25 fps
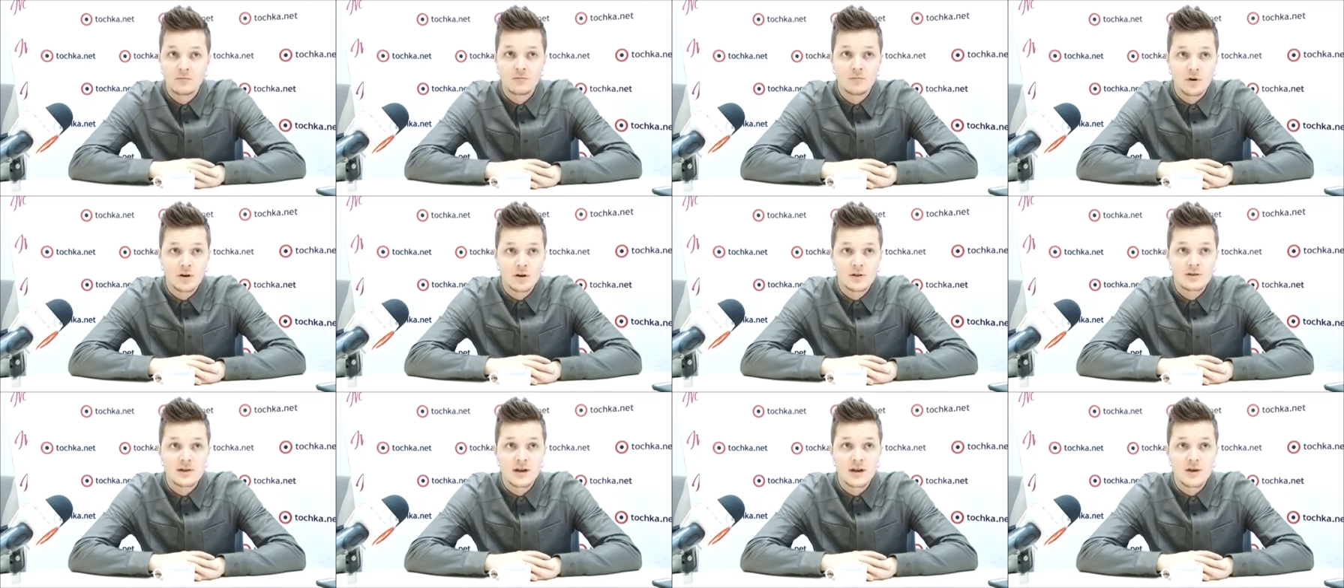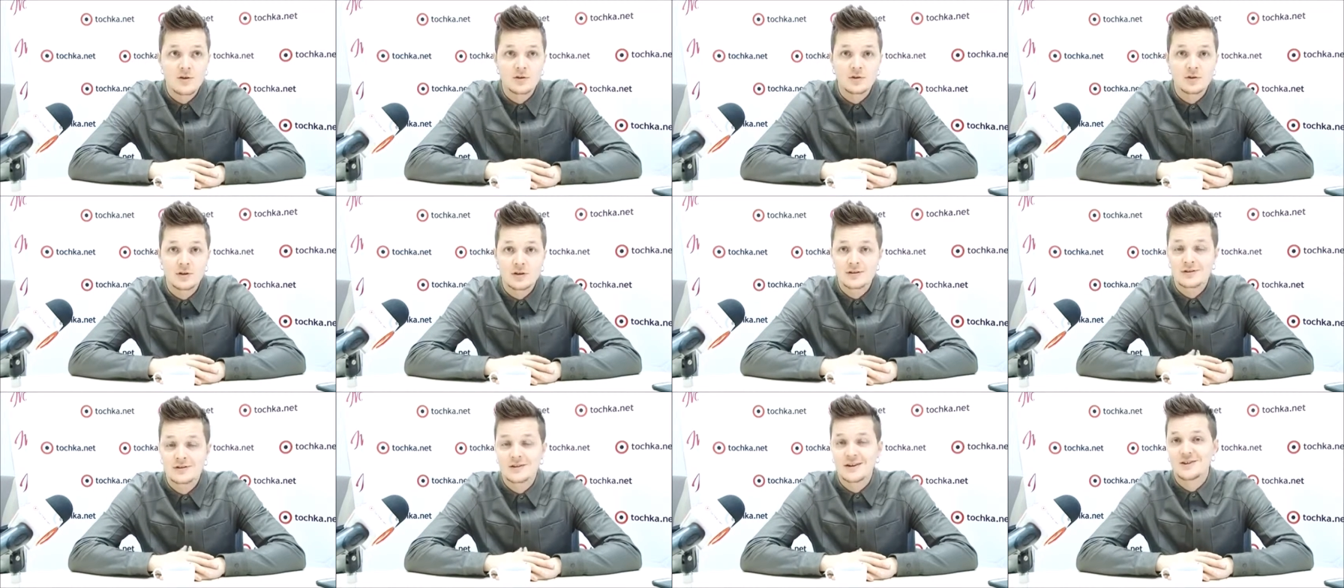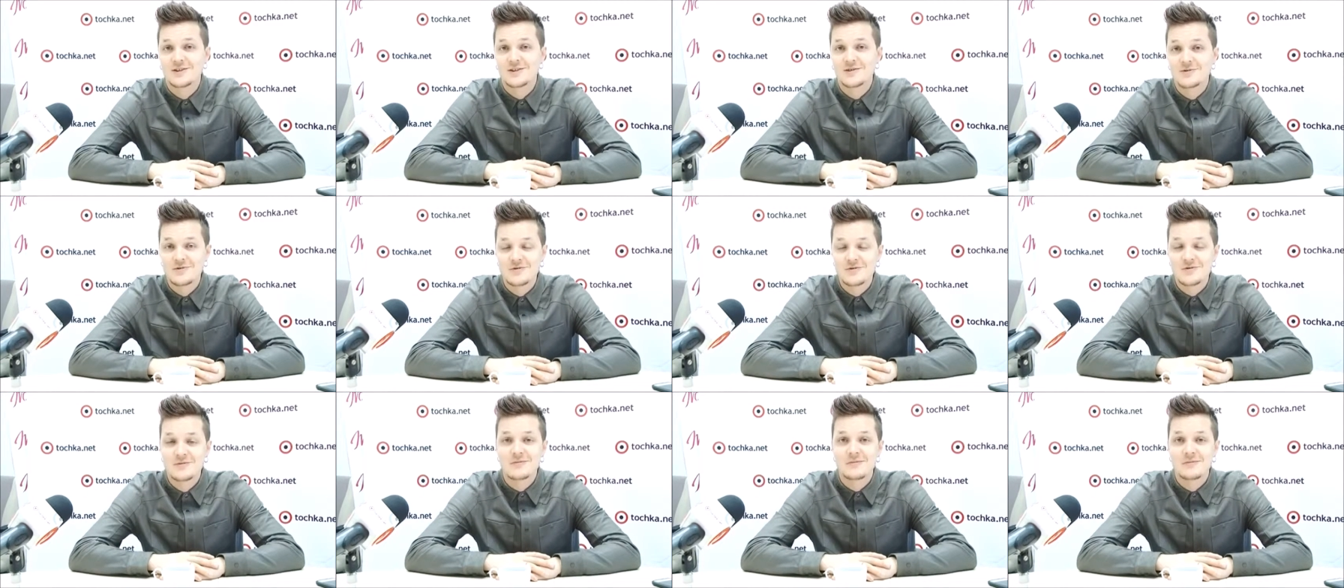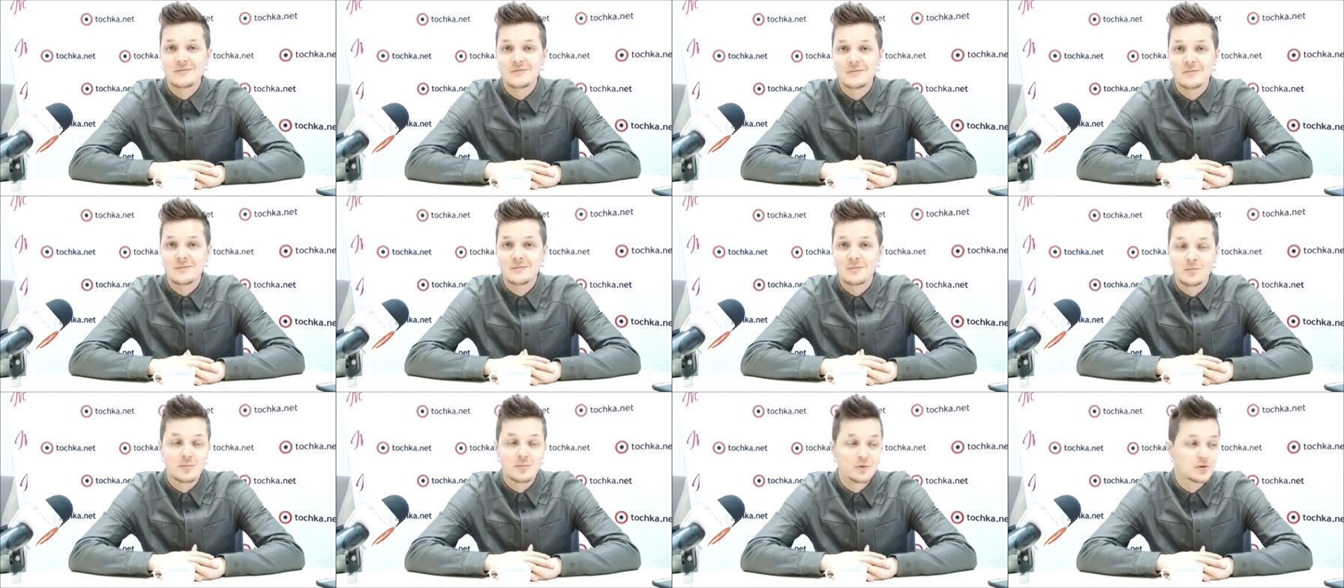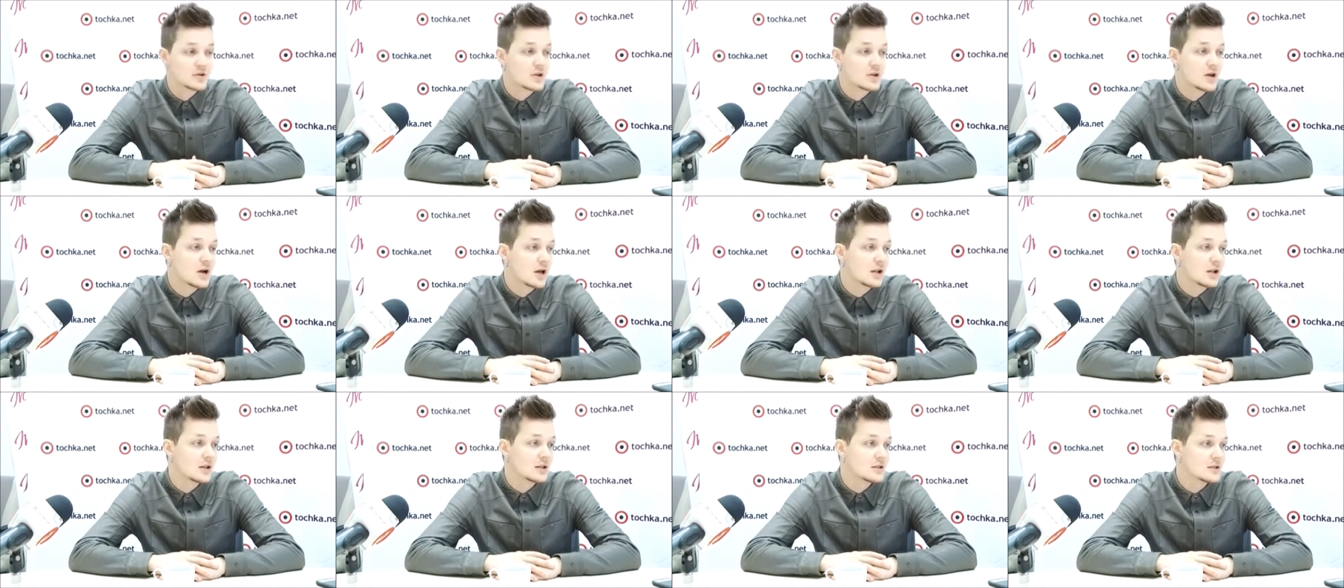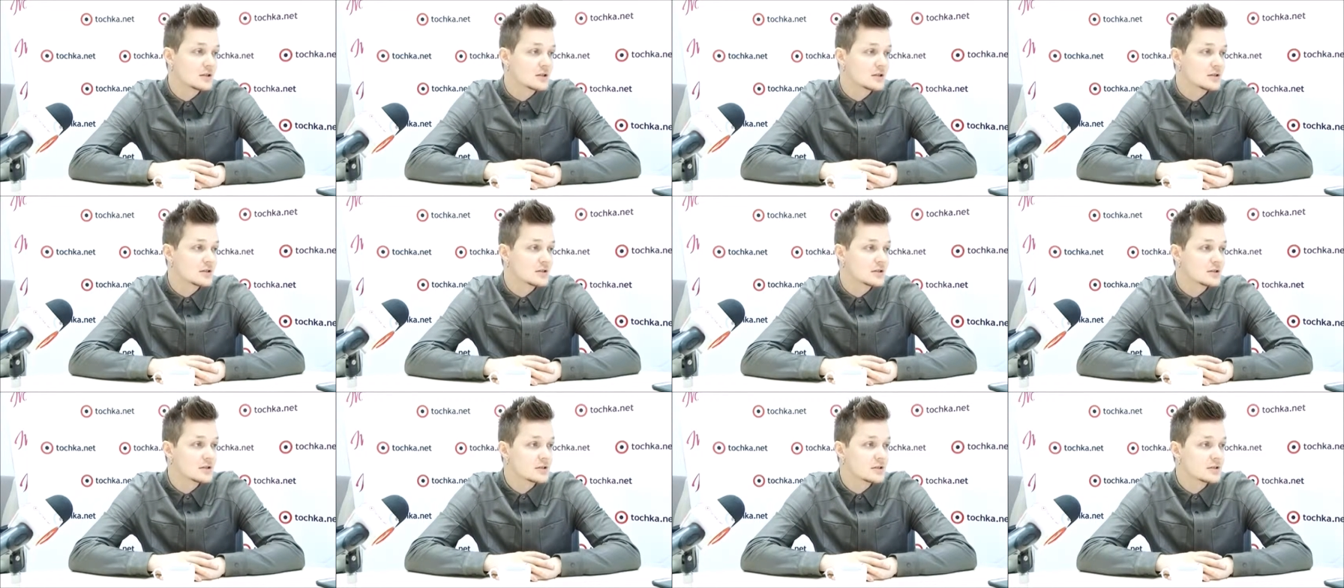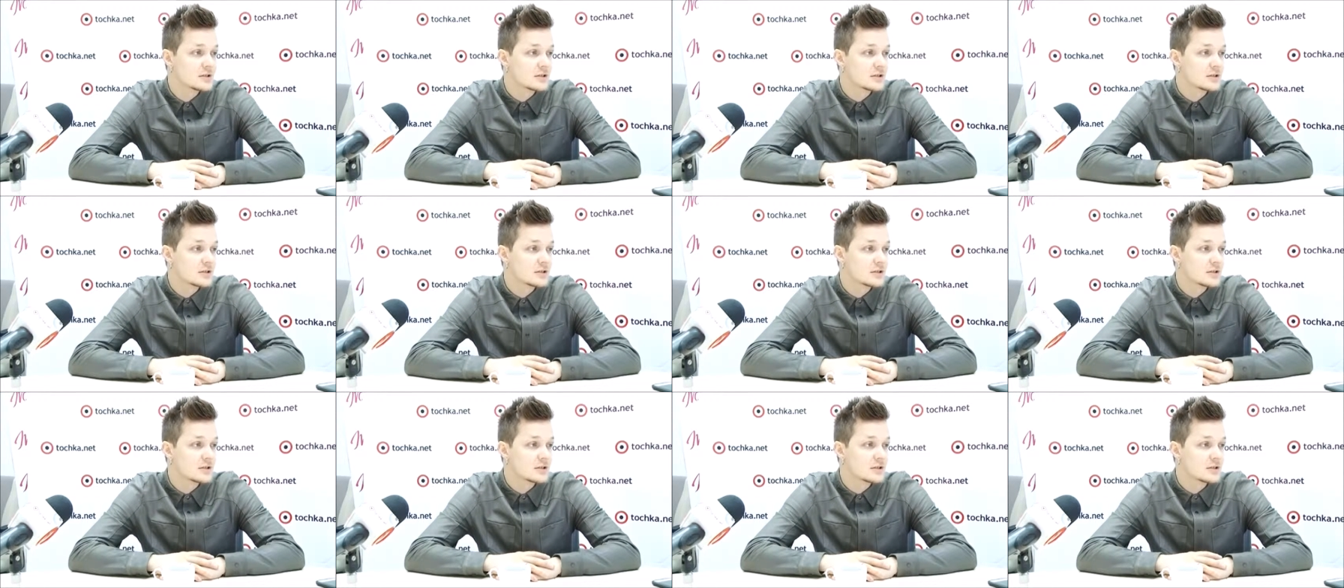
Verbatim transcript: бросают на сцену бюстгальтеры.